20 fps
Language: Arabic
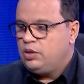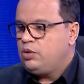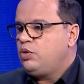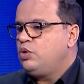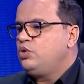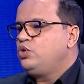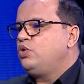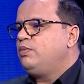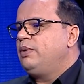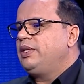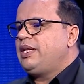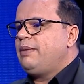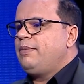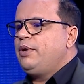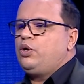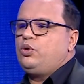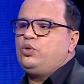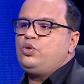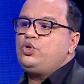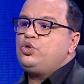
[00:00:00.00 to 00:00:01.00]
كنتوا ما
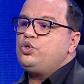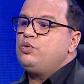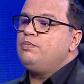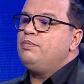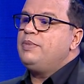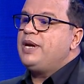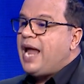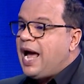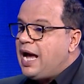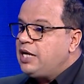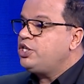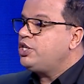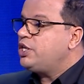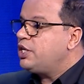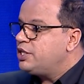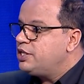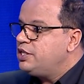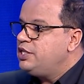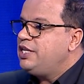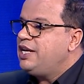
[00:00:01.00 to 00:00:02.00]
تمنعوش من 10
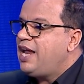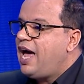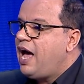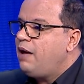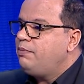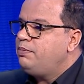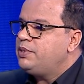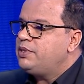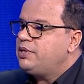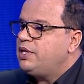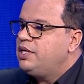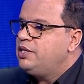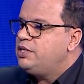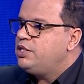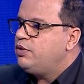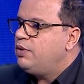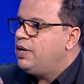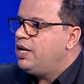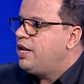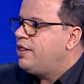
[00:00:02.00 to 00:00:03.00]
سنين حبس انت
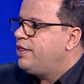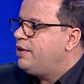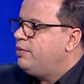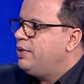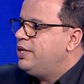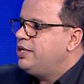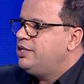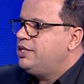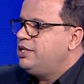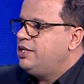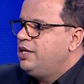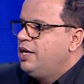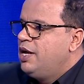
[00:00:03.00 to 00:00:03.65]
وهلا الذوادي